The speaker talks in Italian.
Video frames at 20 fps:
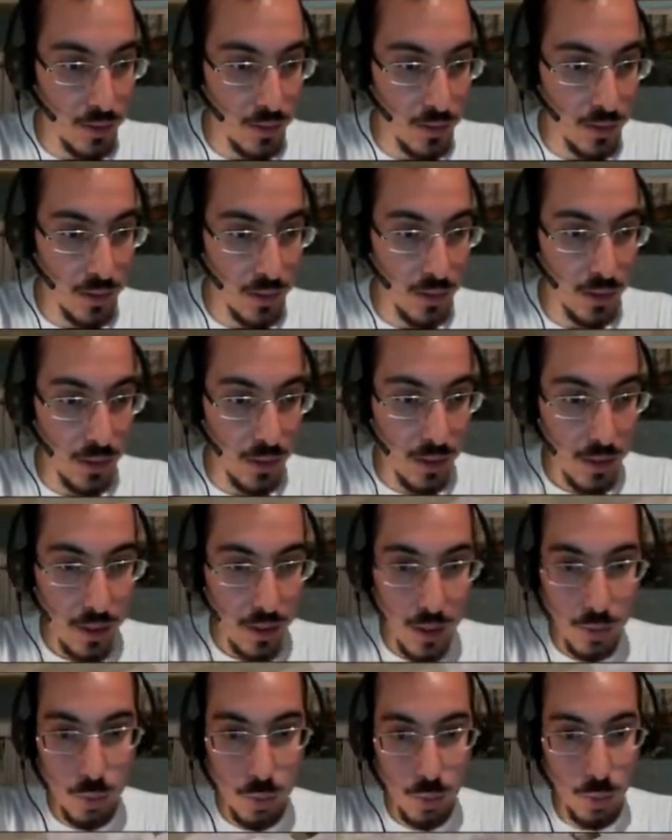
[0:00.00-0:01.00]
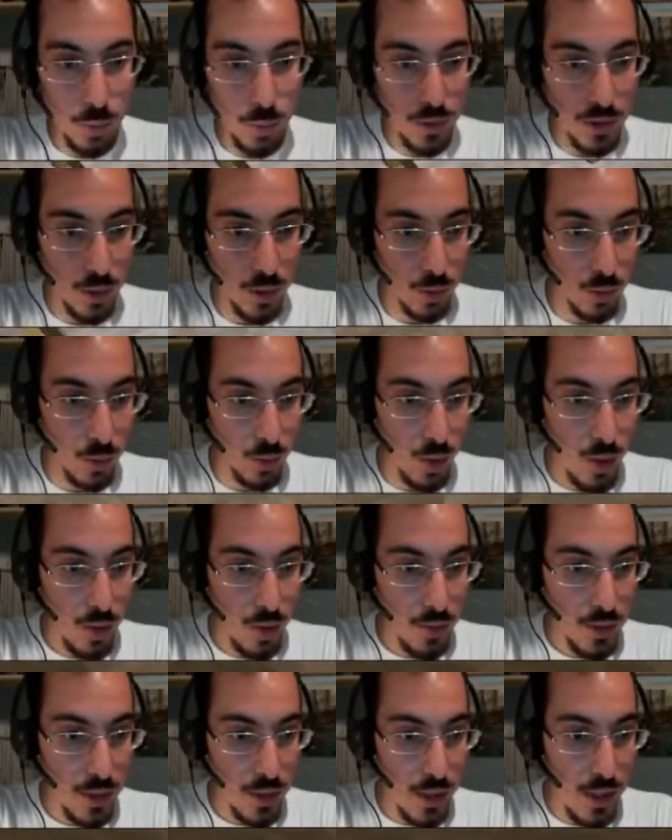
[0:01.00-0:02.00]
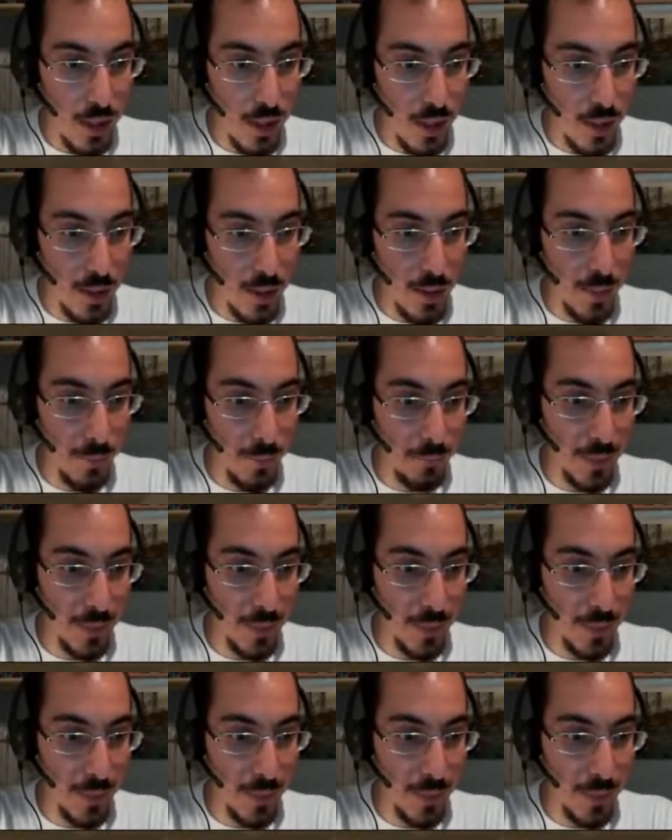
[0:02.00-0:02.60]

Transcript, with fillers: vedete, è tutto qui sotto, quindi eh,